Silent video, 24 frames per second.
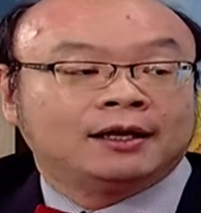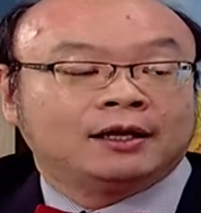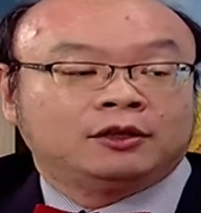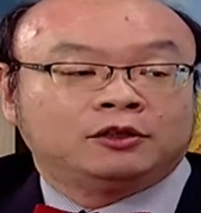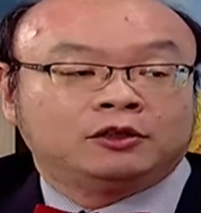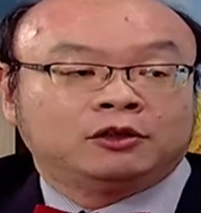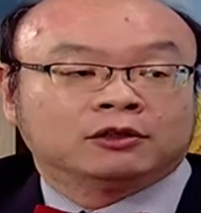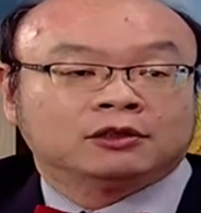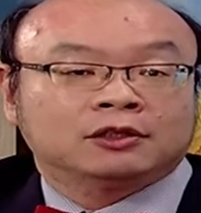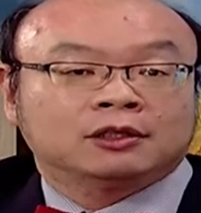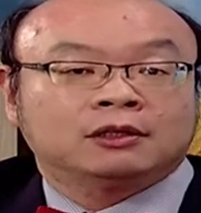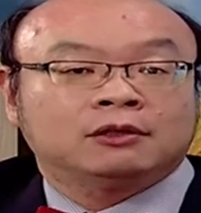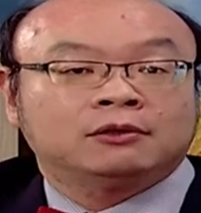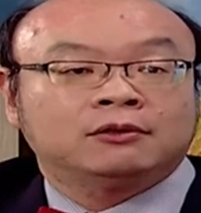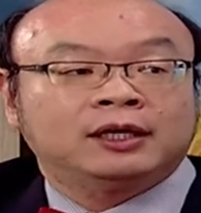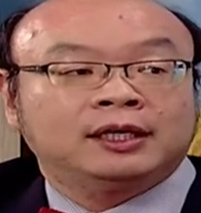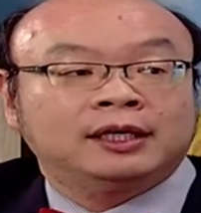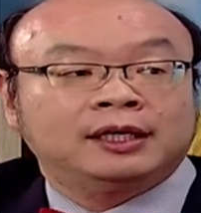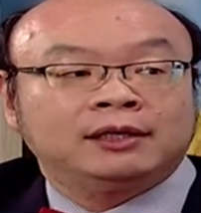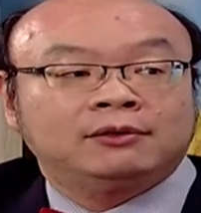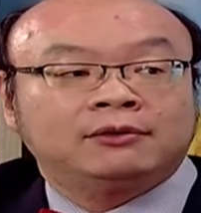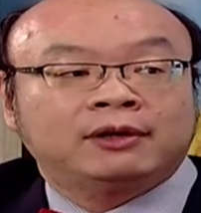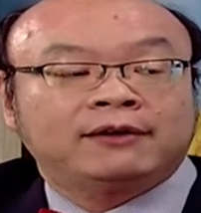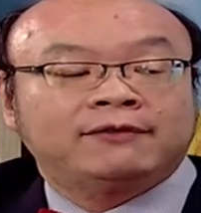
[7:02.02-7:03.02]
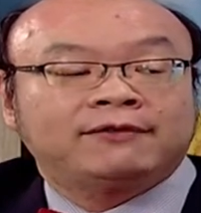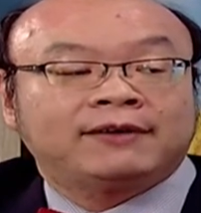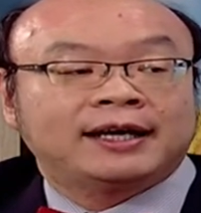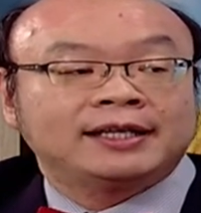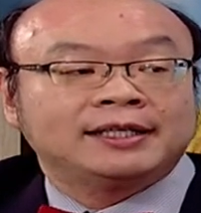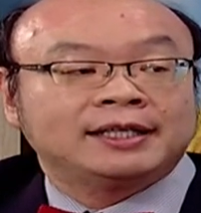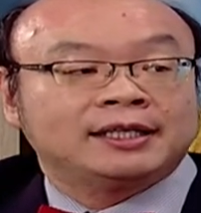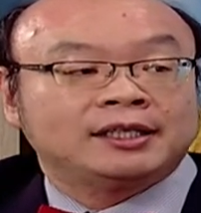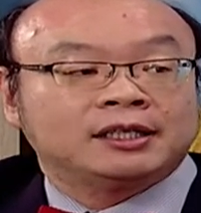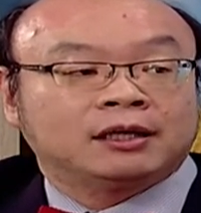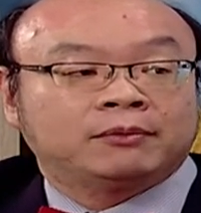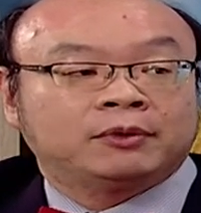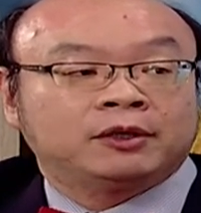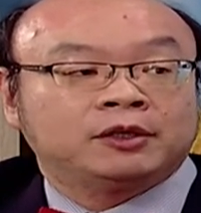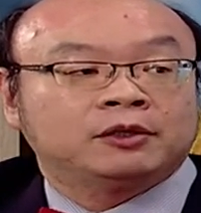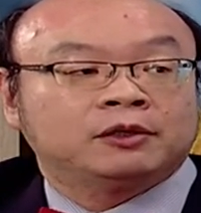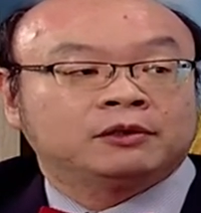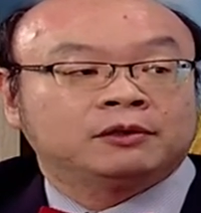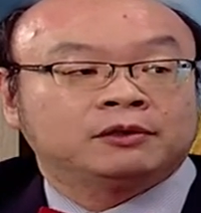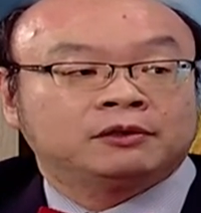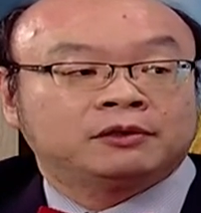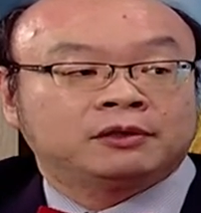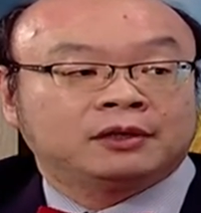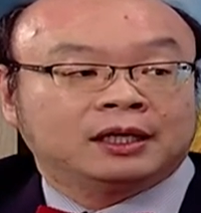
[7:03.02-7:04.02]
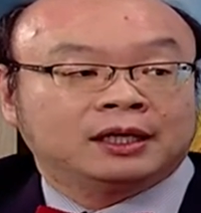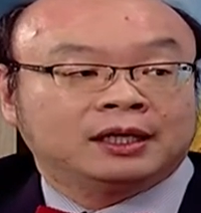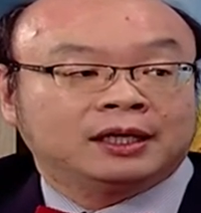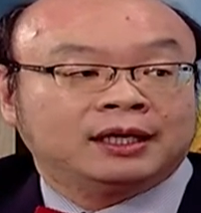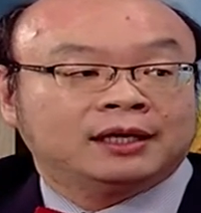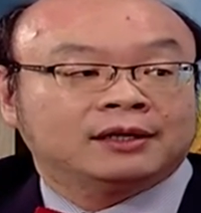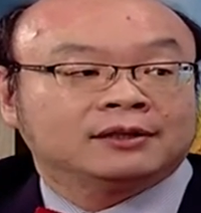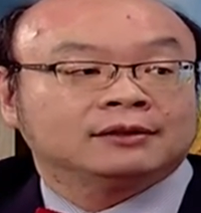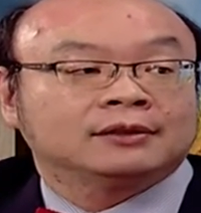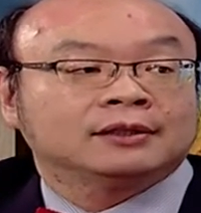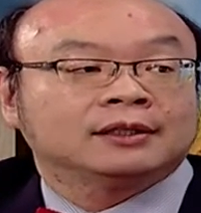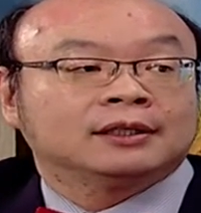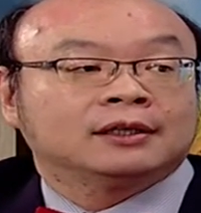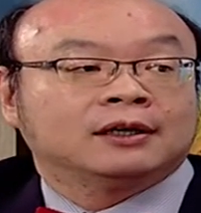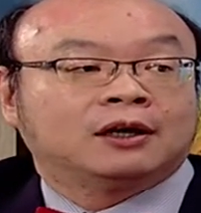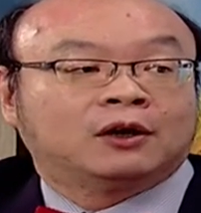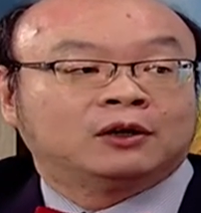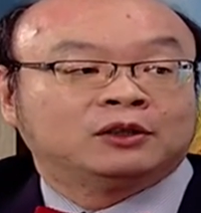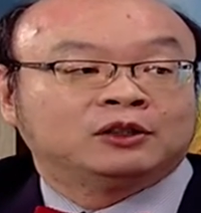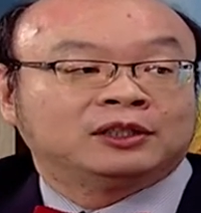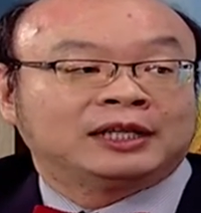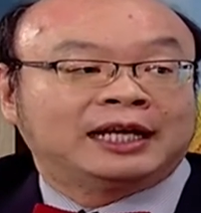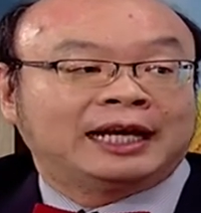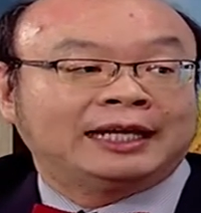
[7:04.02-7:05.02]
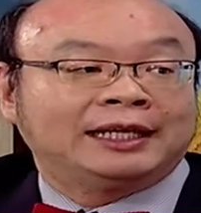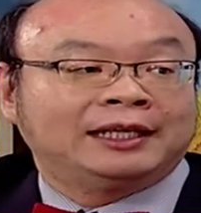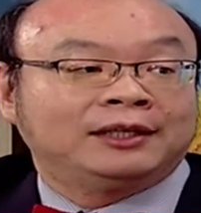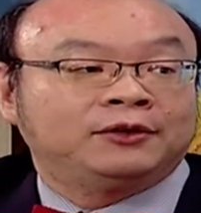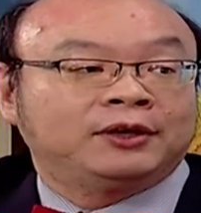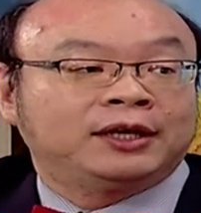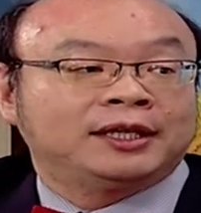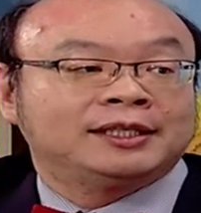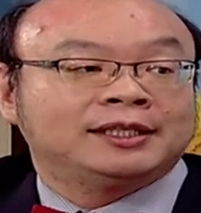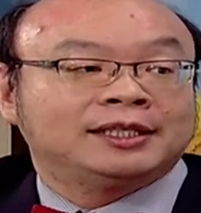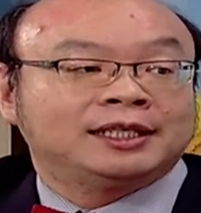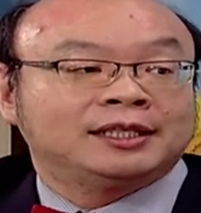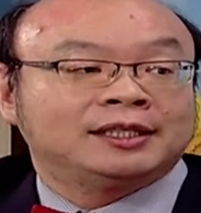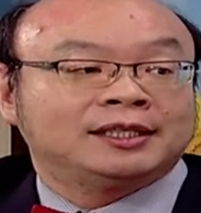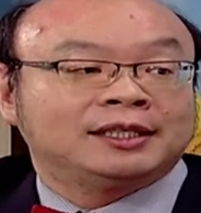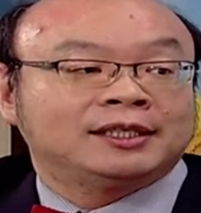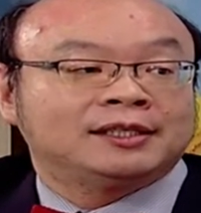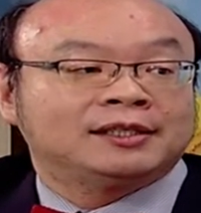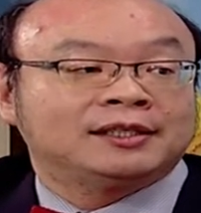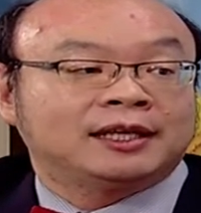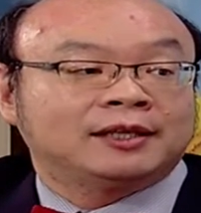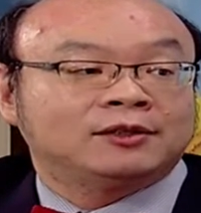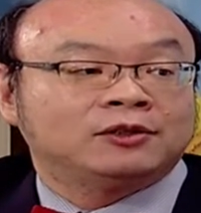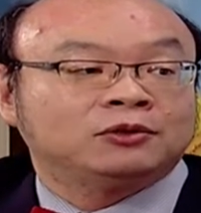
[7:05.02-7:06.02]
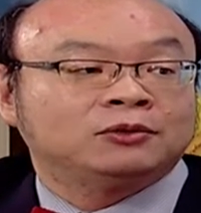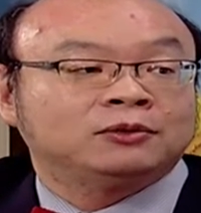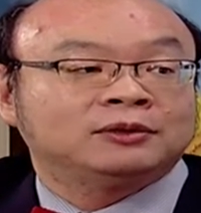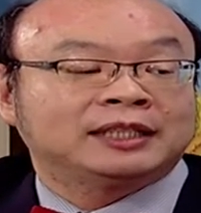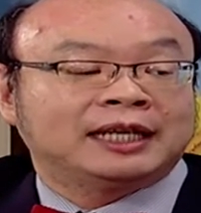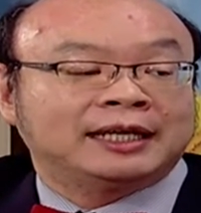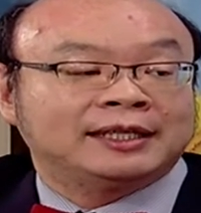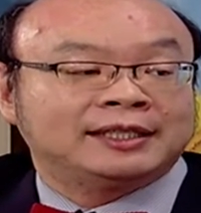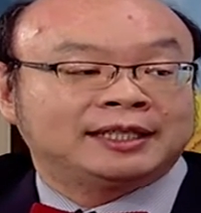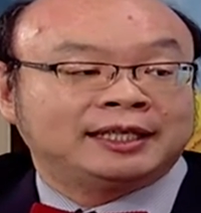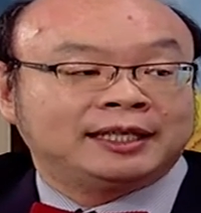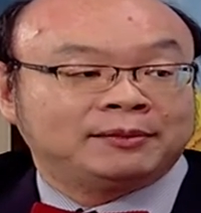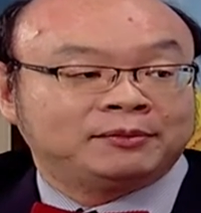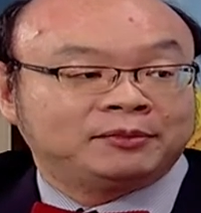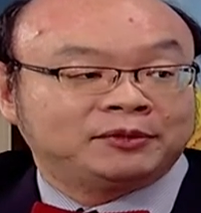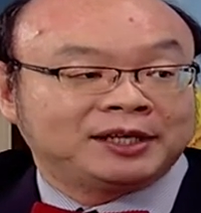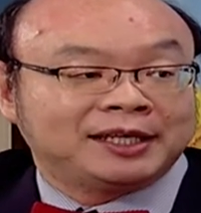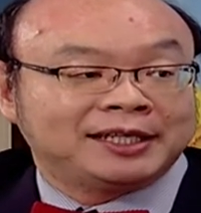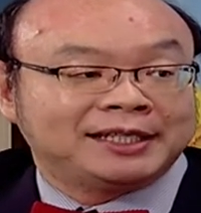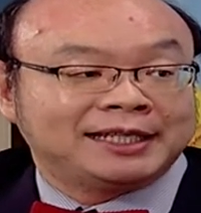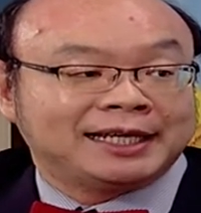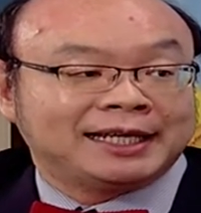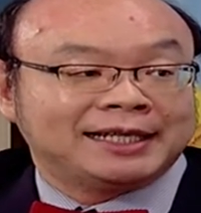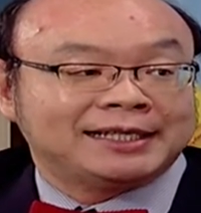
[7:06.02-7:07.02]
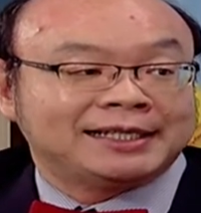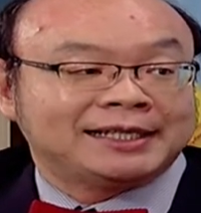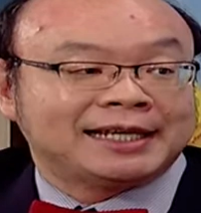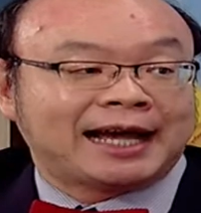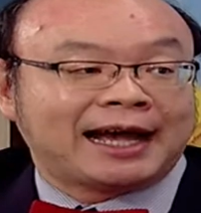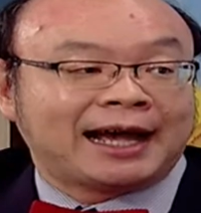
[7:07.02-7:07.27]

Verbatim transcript: 有时候会意外发现小朋友血尿，哦，就来医院进行深入再进一步的检查。